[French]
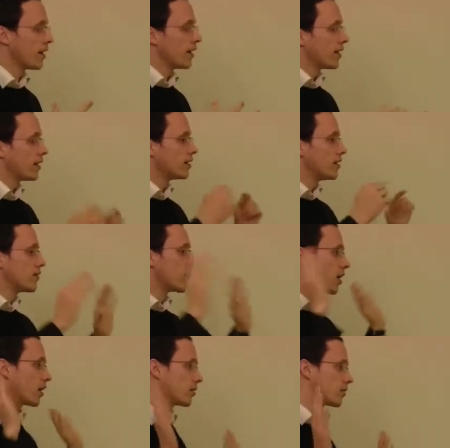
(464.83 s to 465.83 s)
Et il dit
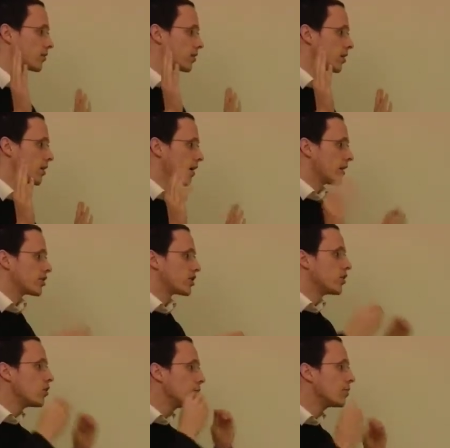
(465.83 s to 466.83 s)
voilà, chez
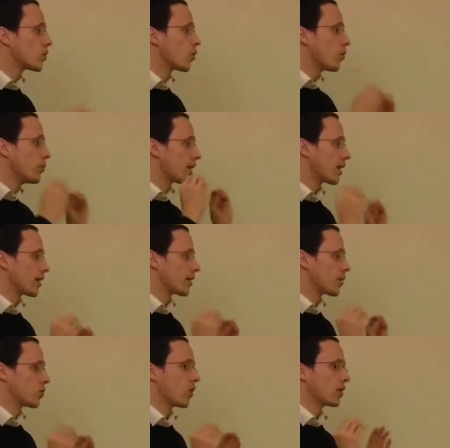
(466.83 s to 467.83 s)
Birkat
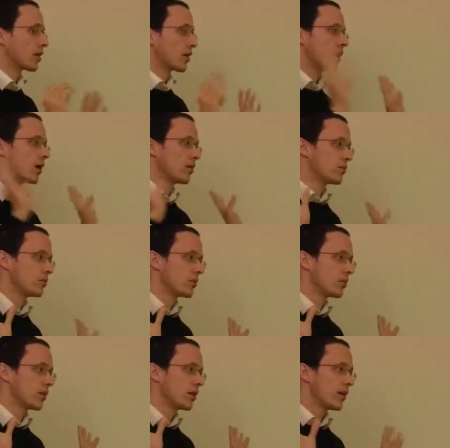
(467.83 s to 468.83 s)
Torah Trila,
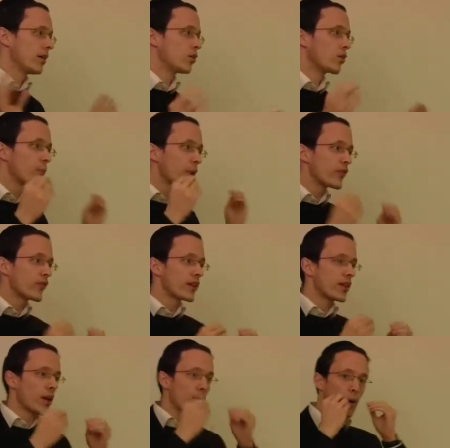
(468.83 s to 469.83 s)
ils n'ont pas fait
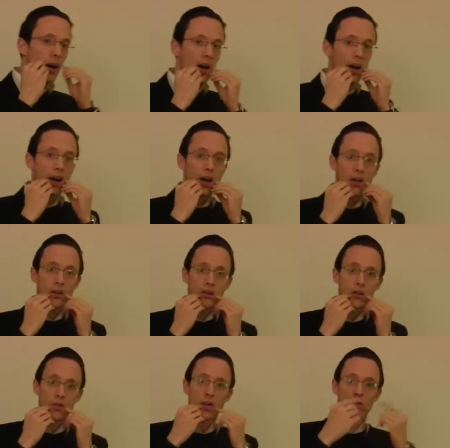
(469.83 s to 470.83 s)
la bracha
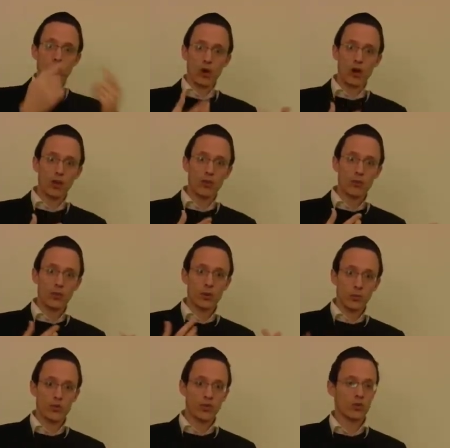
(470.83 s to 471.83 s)
de la Torah
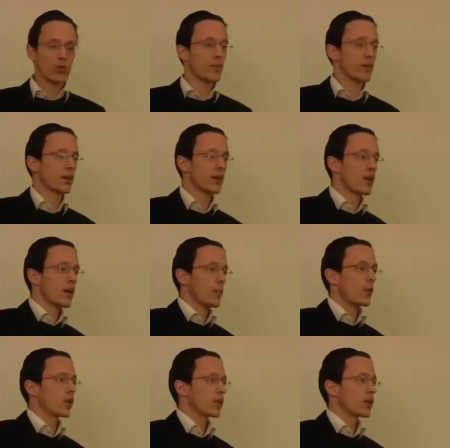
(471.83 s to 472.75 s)
comme on fait tous les matins. Bah,